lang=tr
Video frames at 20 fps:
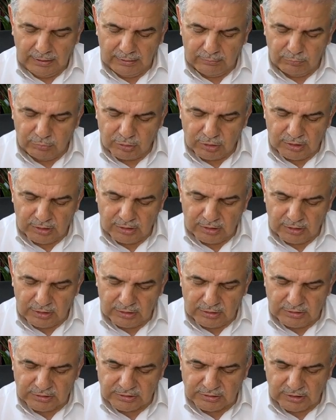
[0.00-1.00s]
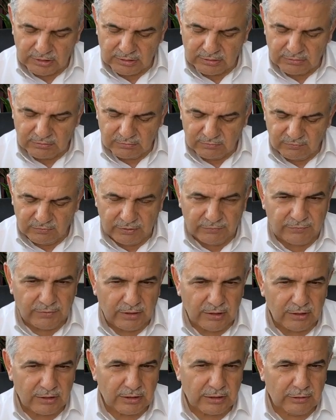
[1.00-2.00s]
e, bu kadar insan
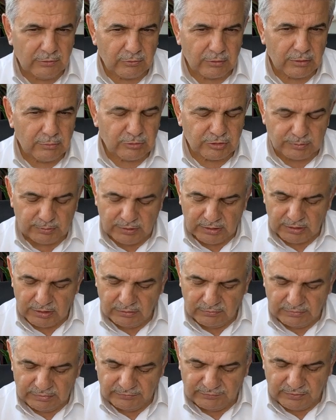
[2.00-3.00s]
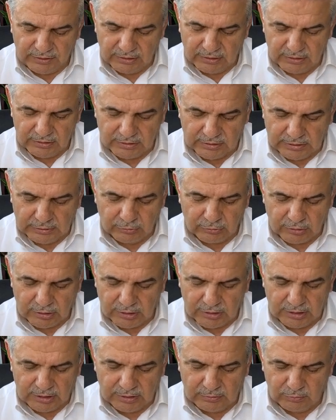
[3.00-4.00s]
vefalı davranmış. Ben de vefalı
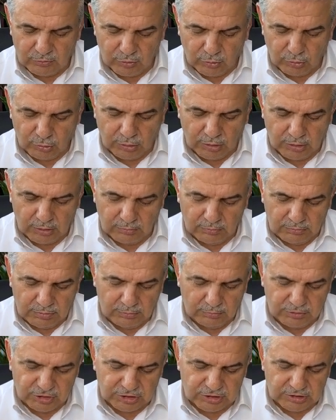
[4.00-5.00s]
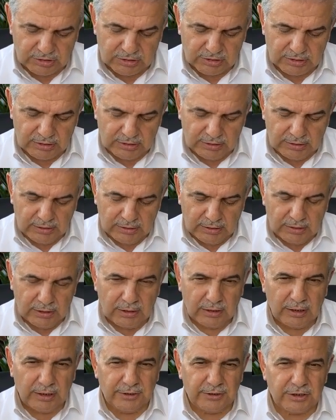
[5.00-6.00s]
davranayım olabilmiştir.
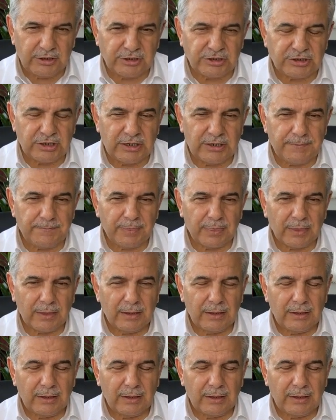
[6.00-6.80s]
Ayrıca